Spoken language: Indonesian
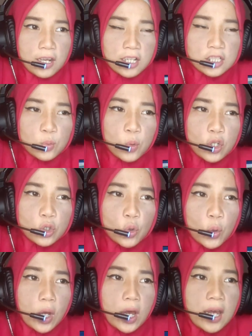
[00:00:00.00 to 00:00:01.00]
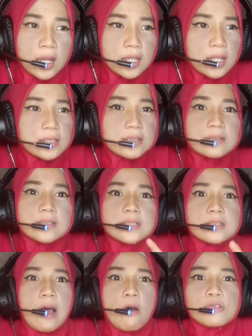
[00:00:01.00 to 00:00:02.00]
Expo itu adanya
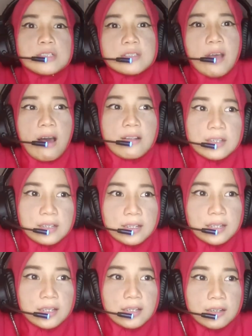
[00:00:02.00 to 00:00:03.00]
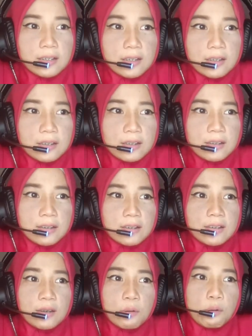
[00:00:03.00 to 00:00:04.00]
setahun sekali
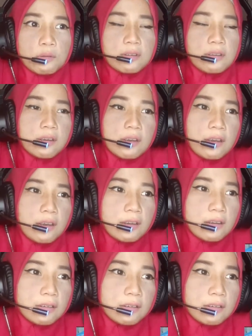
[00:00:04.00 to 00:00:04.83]
oke okay.